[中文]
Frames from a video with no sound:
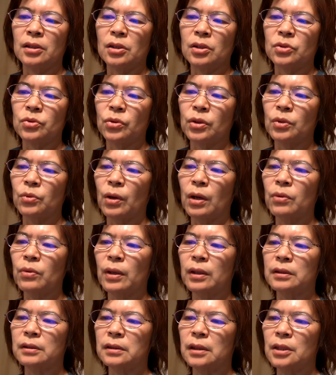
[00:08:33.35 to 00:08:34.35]
所以，往
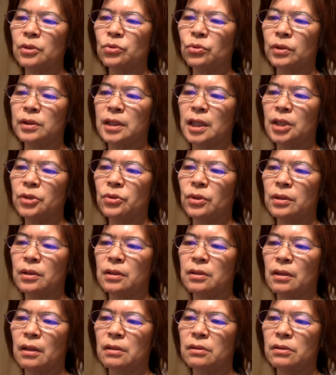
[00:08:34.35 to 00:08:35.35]
往神所拣选的
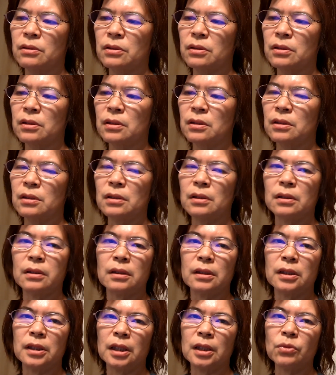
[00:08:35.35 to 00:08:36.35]
人是
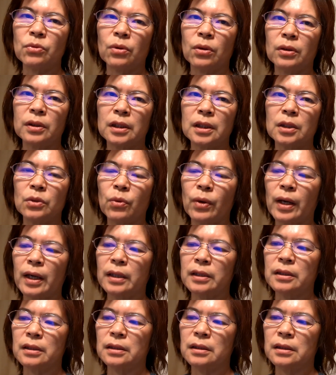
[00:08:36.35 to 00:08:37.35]
你我意
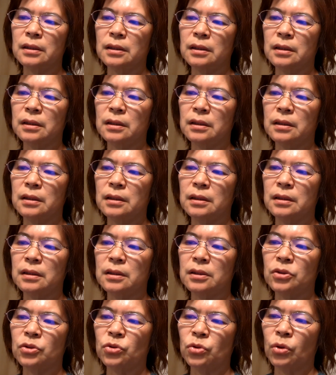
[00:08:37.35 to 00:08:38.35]
外
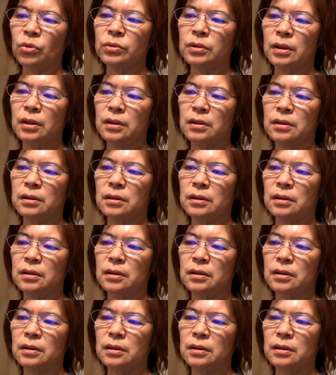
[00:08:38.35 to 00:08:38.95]
中的，